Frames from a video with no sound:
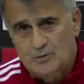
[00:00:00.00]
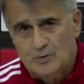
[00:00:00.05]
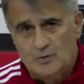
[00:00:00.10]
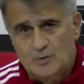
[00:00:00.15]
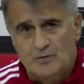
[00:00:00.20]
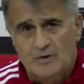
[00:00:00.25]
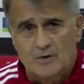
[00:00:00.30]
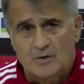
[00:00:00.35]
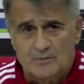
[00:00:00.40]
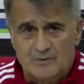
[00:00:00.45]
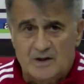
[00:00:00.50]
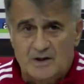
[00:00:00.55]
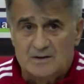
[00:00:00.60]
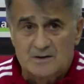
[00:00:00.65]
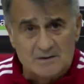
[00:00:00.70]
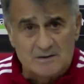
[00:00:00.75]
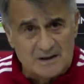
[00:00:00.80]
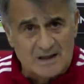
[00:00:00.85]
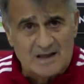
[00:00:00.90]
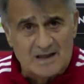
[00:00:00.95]
sorunu var.
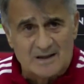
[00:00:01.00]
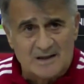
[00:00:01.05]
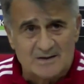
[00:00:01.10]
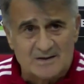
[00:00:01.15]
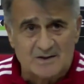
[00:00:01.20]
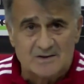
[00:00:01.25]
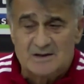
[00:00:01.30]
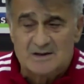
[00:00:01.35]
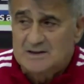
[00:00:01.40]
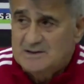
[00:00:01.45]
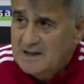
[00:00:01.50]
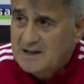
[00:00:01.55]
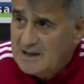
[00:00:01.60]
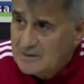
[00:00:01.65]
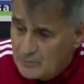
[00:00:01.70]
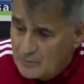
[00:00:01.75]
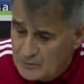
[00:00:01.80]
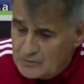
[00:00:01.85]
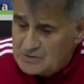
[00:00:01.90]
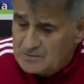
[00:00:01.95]
Onları da değerlendireceğiz.
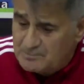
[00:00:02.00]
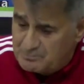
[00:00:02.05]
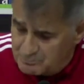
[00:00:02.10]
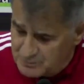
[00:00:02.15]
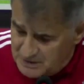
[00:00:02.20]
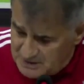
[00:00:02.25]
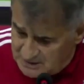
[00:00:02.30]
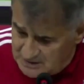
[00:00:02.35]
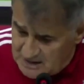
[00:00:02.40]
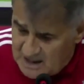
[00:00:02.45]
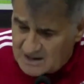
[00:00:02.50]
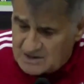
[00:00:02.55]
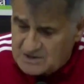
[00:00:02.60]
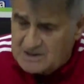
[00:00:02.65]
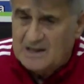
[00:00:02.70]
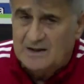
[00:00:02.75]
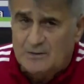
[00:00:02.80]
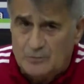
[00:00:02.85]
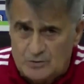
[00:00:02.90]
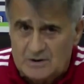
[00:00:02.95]
Yani onun için bir
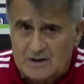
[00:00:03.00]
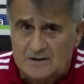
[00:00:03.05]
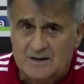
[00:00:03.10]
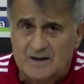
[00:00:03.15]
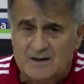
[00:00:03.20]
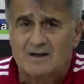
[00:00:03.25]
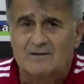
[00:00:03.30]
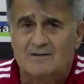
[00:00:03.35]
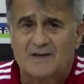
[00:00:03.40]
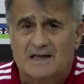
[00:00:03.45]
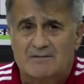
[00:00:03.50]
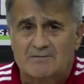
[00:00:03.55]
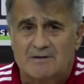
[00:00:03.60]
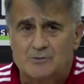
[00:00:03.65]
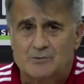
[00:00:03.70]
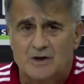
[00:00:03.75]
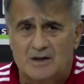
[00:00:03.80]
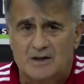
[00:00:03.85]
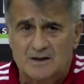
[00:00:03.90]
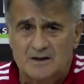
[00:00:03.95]
tek şey üzerinden
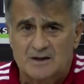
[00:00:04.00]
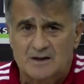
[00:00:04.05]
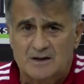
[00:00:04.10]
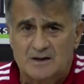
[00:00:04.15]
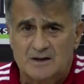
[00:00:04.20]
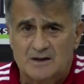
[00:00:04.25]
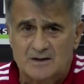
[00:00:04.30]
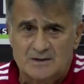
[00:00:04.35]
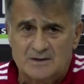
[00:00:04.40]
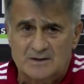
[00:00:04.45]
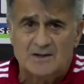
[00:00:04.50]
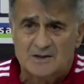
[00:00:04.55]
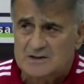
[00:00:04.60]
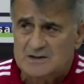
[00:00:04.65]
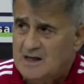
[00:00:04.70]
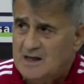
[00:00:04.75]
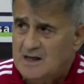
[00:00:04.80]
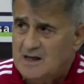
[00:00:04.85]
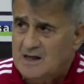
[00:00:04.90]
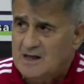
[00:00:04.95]
karar veremem şu anda.
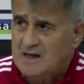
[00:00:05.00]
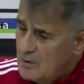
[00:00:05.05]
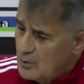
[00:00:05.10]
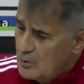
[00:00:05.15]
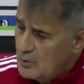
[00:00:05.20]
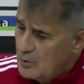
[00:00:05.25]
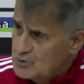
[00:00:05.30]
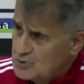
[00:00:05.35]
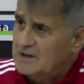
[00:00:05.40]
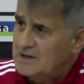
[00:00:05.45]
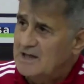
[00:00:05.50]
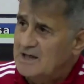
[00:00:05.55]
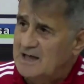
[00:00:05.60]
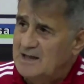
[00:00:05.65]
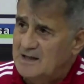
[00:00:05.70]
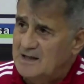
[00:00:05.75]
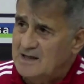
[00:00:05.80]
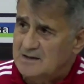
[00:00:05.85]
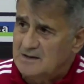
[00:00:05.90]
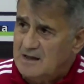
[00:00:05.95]
Sadece Ocak
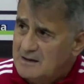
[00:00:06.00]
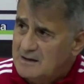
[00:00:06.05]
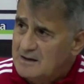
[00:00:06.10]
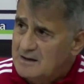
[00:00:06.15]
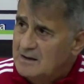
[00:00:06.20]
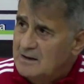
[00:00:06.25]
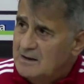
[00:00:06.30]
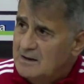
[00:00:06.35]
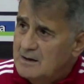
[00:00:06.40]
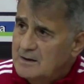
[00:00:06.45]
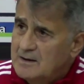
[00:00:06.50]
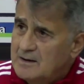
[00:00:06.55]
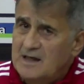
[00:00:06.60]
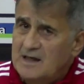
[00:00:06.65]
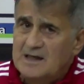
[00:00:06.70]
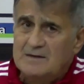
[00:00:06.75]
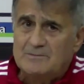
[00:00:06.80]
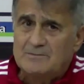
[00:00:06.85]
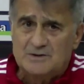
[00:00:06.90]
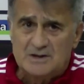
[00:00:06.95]
ayına kadar
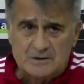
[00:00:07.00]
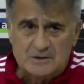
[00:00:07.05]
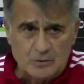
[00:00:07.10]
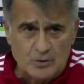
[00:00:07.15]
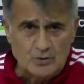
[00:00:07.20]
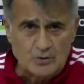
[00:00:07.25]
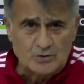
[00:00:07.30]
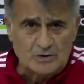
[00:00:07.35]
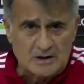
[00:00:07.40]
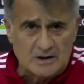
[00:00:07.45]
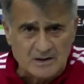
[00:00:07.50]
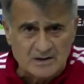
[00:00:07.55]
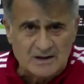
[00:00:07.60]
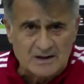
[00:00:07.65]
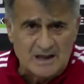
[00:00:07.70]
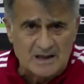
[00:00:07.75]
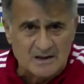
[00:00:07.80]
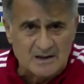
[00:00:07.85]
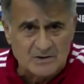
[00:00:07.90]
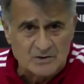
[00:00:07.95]
elimizdeki
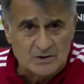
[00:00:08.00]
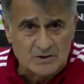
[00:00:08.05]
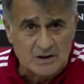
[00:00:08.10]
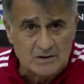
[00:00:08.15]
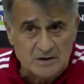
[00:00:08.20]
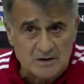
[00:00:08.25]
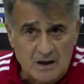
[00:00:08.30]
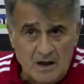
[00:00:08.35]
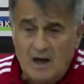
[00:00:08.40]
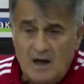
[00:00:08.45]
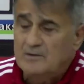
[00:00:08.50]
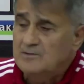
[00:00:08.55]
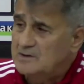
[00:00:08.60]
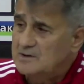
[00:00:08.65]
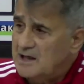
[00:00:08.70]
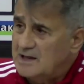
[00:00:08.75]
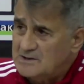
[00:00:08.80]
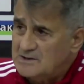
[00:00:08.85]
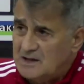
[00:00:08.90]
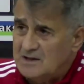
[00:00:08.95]
oyuncularla değerlendireceğiz.
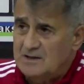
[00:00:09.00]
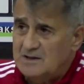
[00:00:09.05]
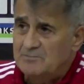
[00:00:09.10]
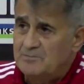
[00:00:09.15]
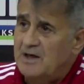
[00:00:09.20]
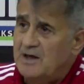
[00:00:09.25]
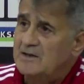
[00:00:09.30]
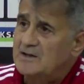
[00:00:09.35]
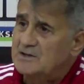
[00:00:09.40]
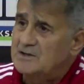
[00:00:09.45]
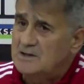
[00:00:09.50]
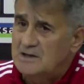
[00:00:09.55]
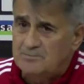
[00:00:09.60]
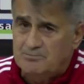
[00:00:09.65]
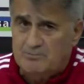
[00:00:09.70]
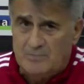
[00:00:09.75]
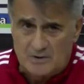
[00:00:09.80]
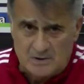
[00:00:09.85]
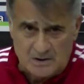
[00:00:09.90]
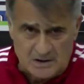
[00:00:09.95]
Ha derse ki ben hiç
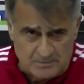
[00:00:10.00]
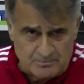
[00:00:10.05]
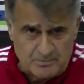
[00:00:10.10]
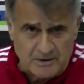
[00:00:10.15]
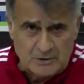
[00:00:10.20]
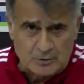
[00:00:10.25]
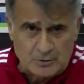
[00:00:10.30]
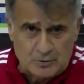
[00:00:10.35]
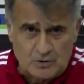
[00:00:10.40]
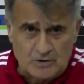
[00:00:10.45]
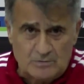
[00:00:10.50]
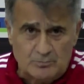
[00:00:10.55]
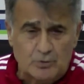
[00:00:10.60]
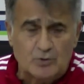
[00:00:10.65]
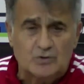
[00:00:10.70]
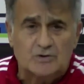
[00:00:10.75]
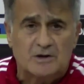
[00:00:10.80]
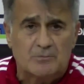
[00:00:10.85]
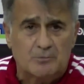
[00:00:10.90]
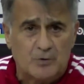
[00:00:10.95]
git, gitmek
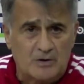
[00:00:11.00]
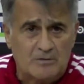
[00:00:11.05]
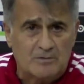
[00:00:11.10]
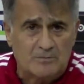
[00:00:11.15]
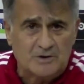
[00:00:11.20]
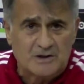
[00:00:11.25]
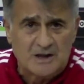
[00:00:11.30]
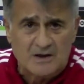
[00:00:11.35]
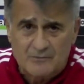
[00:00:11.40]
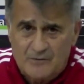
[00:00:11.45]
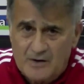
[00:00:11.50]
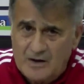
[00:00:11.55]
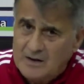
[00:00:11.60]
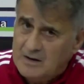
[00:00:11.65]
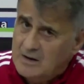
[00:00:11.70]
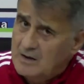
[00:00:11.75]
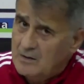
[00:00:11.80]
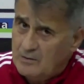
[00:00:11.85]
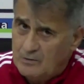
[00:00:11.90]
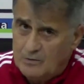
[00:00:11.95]
istiyorum. Bugün de böyle bir imkan var.
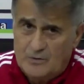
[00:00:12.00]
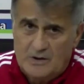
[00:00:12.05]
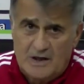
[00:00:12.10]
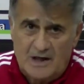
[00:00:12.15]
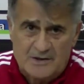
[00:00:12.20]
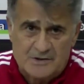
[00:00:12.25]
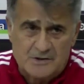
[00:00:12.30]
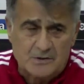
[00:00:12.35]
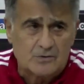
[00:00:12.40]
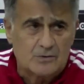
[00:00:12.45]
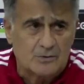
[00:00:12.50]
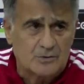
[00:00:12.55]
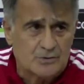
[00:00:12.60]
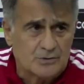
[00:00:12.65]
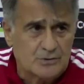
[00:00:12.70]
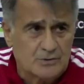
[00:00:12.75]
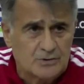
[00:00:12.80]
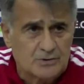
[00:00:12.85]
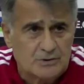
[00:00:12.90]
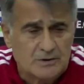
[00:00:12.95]
Onu ayrıca
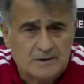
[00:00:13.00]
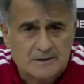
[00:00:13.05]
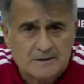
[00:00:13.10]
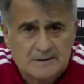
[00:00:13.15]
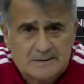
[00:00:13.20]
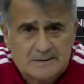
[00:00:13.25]
konuşuruz.